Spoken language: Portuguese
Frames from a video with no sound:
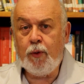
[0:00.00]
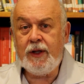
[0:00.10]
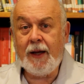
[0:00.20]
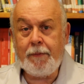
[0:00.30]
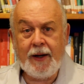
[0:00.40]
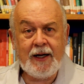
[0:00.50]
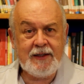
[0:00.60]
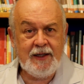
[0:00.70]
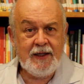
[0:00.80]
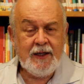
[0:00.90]

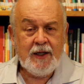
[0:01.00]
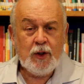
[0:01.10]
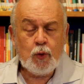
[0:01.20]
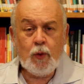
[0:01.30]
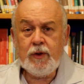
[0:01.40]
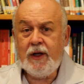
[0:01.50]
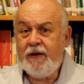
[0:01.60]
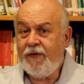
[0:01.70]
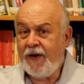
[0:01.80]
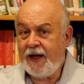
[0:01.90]
Bonaparte quando
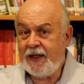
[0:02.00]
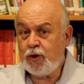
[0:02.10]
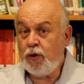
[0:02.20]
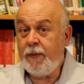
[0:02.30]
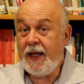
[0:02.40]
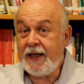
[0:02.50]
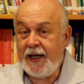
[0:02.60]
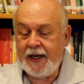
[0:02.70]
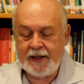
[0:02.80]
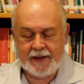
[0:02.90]
ele fala sobre a
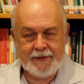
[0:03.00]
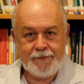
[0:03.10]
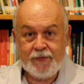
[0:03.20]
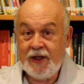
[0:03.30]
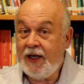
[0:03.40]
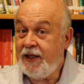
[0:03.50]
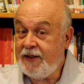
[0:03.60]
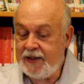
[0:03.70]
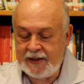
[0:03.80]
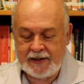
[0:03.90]
guerra. Ele
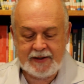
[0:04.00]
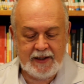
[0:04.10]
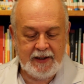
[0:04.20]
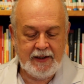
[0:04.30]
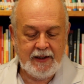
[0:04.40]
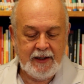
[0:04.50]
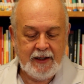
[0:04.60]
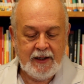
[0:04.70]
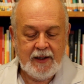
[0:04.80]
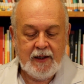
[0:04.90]
diz assim:
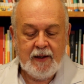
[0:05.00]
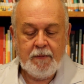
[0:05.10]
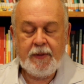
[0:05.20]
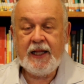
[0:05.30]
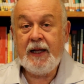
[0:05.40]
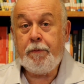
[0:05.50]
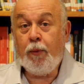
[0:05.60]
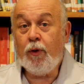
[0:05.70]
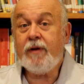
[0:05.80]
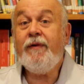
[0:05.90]
Para
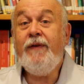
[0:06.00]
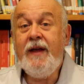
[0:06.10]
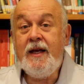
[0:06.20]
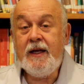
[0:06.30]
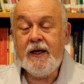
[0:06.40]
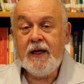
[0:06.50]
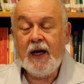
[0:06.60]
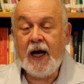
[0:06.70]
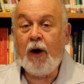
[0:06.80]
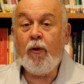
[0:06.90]
pôr fim
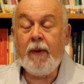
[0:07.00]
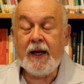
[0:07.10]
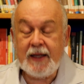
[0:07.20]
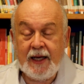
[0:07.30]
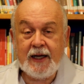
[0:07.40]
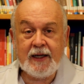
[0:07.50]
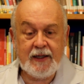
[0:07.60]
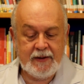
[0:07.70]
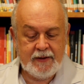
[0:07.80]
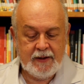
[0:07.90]
a uma
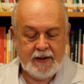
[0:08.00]
guerra